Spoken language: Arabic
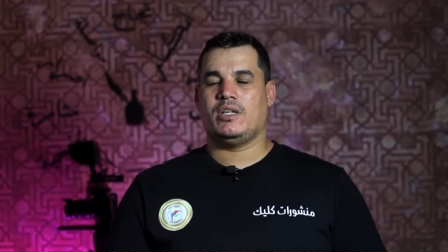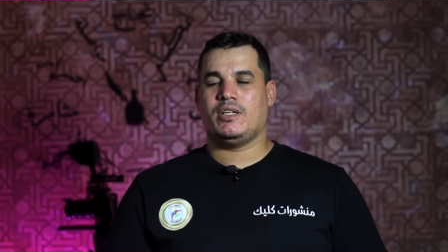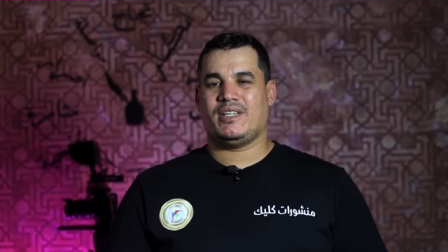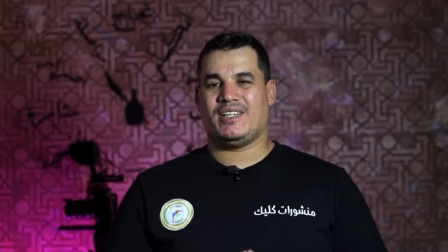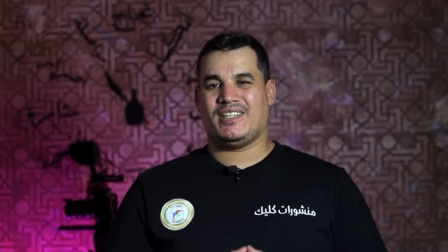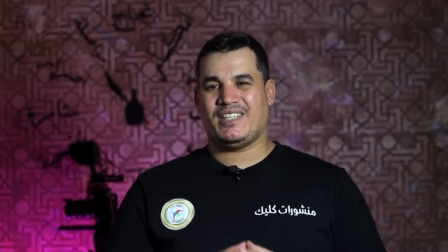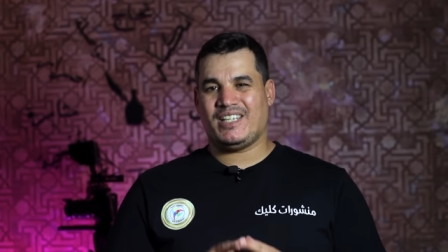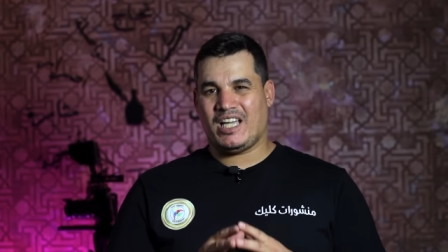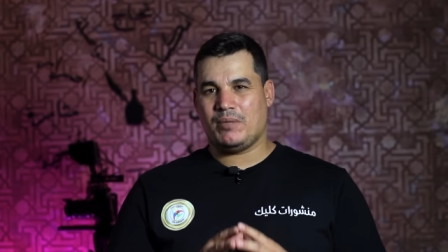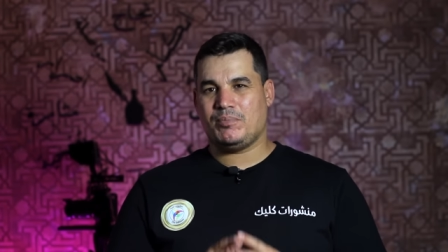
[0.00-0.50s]

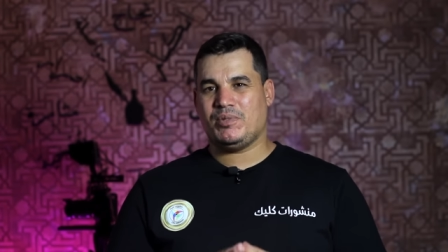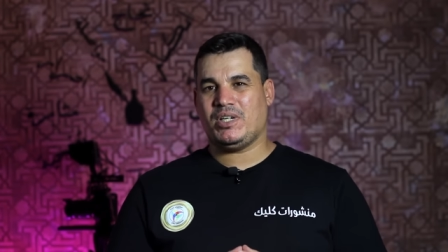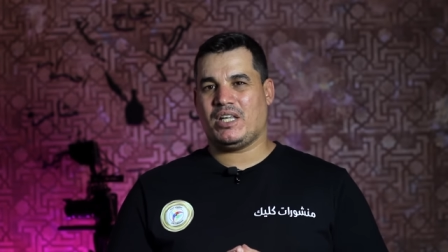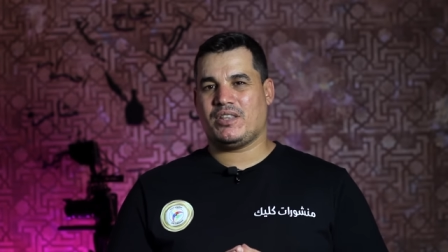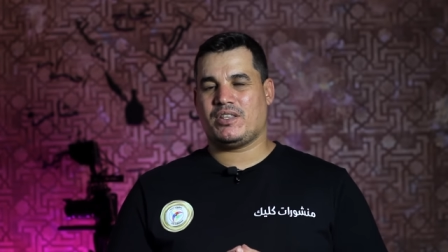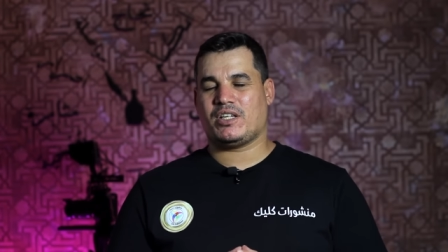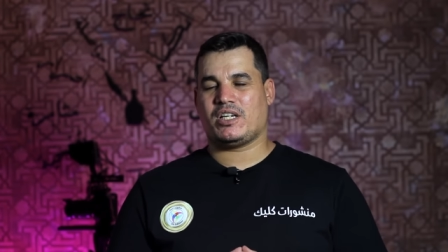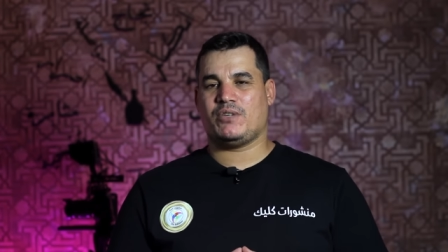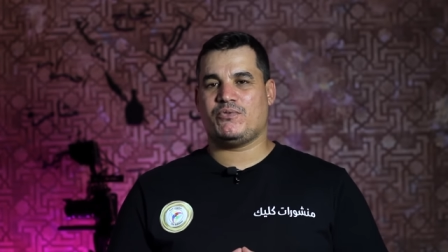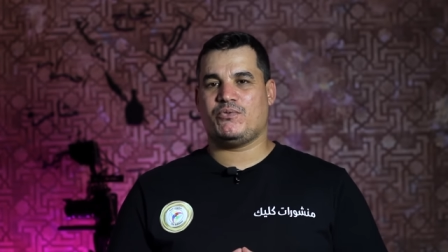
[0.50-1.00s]
يعني حاب
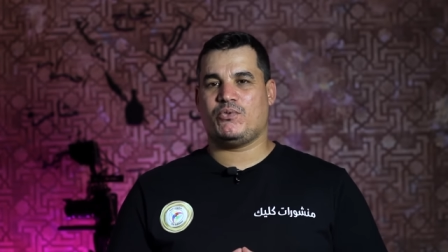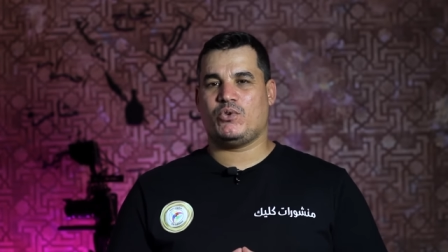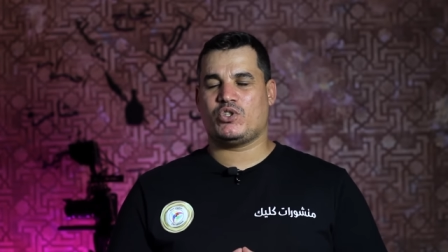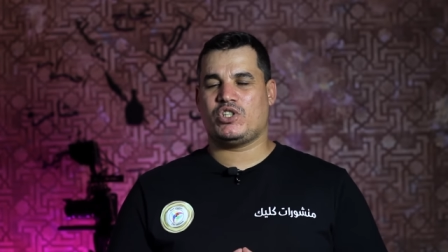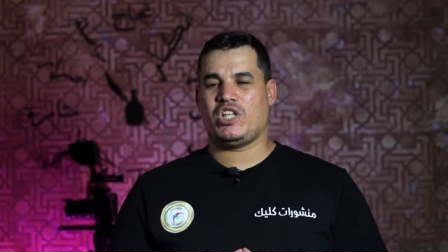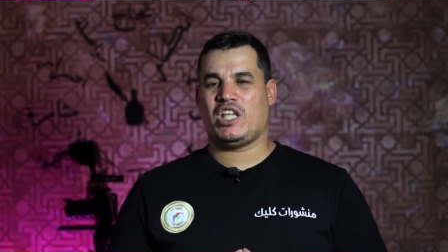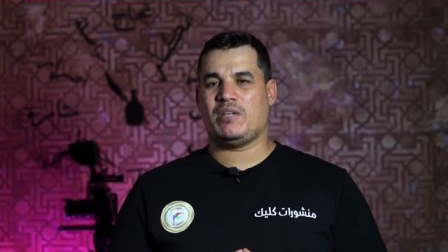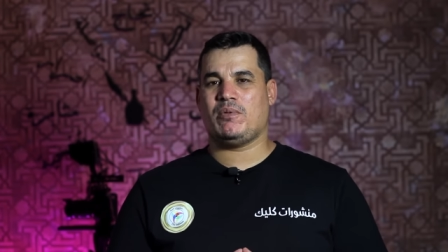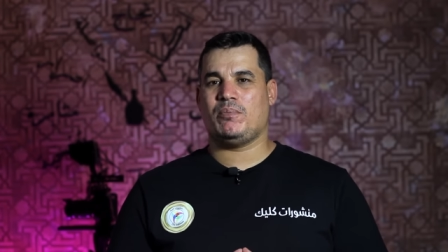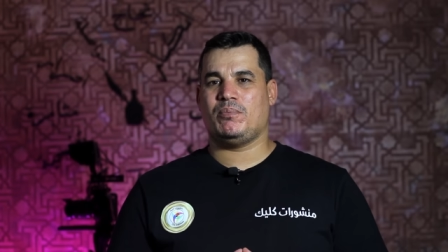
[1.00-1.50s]
يحضر فوش
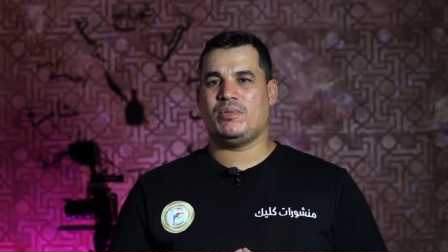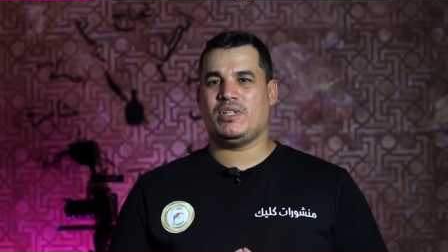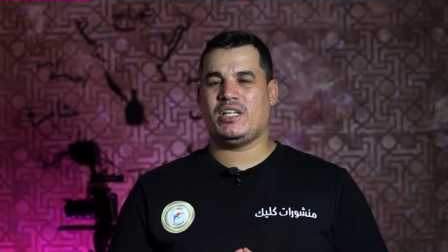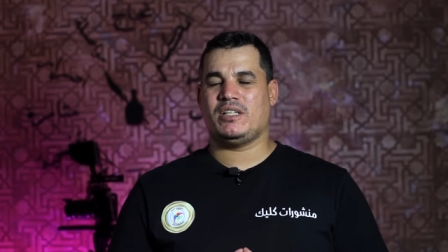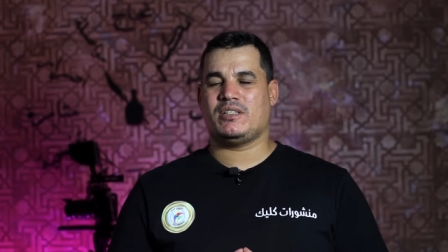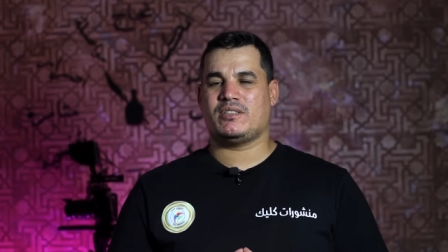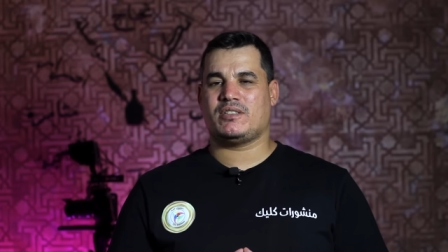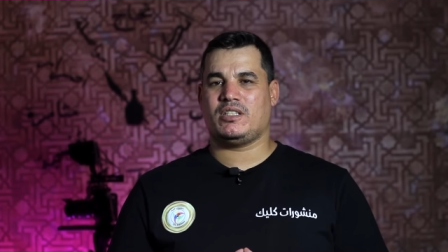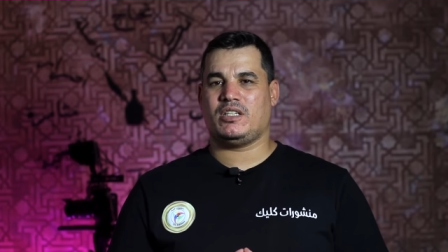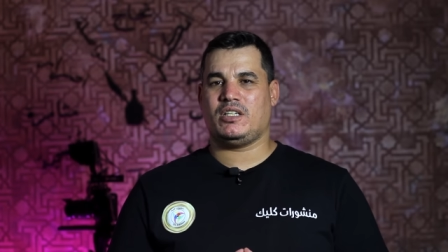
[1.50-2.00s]
دائما
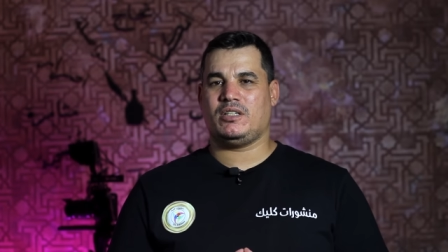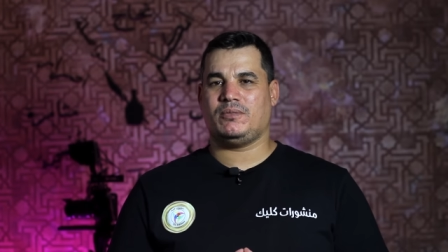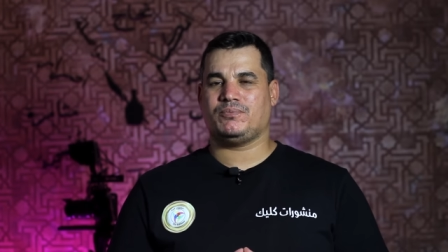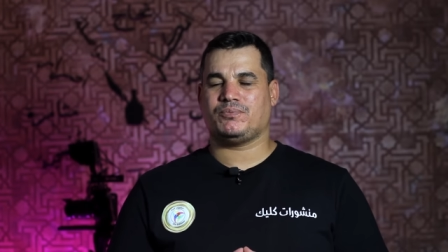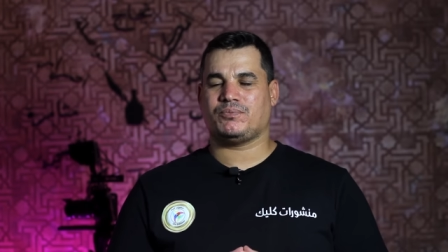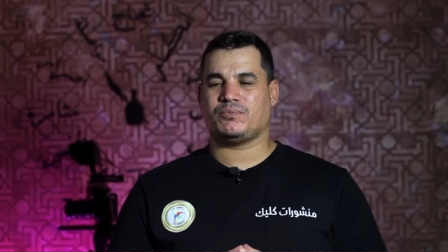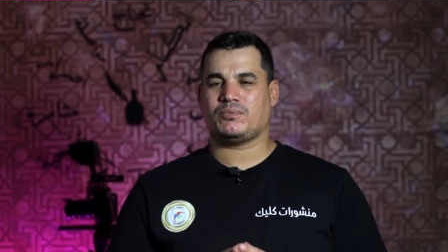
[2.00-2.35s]
بدايه السنه